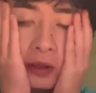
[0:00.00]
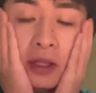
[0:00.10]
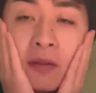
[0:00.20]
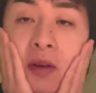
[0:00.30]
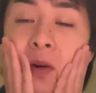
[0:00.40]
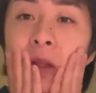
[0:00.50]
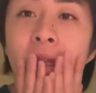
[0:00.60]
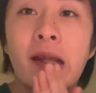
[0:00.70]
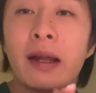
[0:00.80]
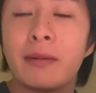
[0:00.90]
食べ終
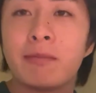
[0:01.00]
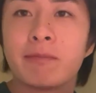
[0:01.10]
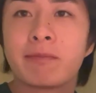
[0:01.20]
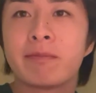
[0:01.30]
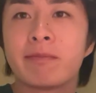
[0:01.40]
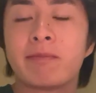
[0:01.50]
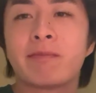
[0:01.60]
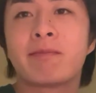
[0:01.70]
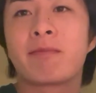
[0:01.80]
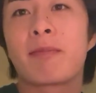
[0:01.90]
わったら、
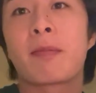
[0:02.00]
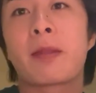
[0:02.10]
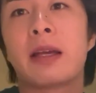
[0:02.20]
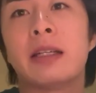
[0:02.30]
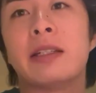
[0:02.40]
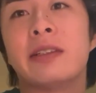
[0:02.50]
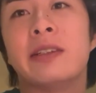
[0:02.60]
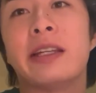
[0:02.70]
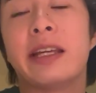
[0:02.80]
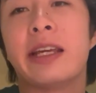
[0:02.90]
ゆっ
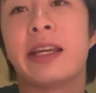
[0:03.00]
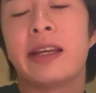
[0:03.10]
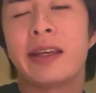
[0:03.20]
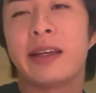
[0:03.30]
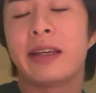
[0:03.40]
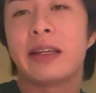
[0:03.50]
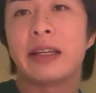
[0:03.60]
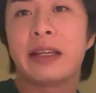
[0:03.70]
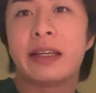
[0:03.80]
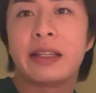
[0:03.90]
くり、
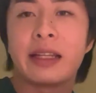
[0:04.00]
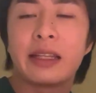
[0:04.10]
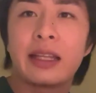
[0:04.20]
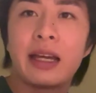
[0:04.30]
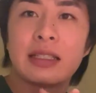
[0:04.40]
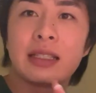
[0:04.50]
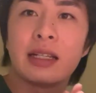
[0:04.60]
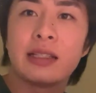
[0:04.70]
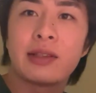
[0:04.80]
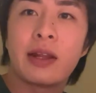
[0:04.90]
寝て明
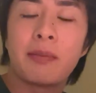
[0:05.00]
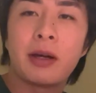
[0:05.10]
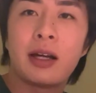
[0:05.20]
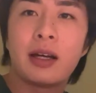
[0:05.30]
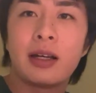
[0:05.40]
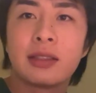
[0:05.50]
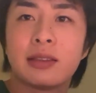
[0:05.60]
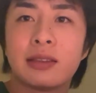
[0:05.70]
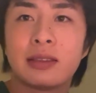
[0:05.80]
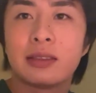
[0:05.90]
日に備えま
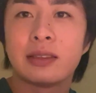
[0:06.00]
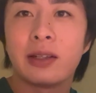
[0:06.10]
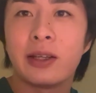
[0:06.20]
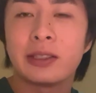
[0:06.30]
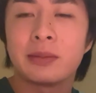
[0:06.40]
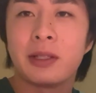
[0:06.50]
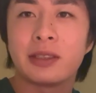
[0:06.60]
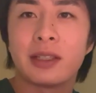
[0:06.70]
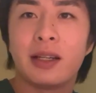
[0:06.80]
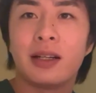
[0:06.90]
す。おやすみな
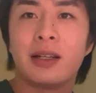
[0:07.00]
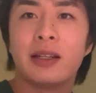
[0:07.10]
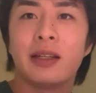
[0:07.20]
さ